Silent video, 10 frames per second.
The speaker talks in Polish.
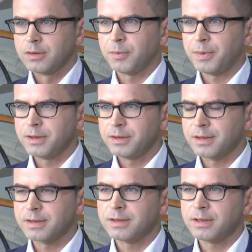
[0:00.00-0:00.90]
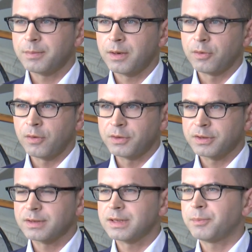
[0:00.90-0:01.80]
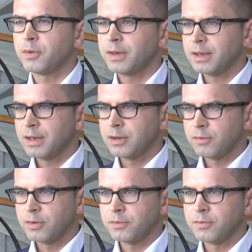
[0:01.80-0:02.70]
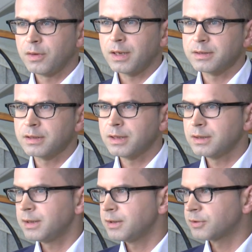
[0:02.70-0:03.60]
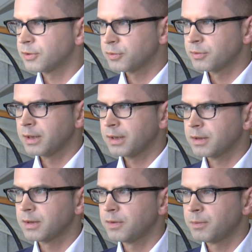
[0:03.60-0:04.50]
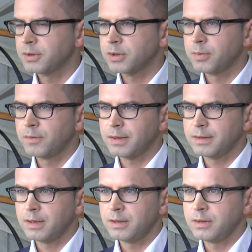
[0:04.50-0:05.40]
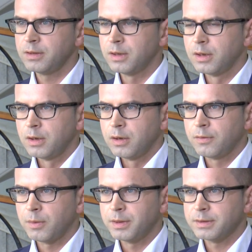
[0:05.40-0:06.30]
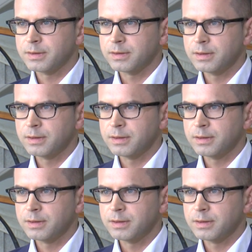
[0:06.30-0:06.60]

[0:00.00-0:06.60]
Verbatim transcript: To pani Krystyna Pawłowicz zapowiada nową władzę, jej stosunek wobec obywateli, wobec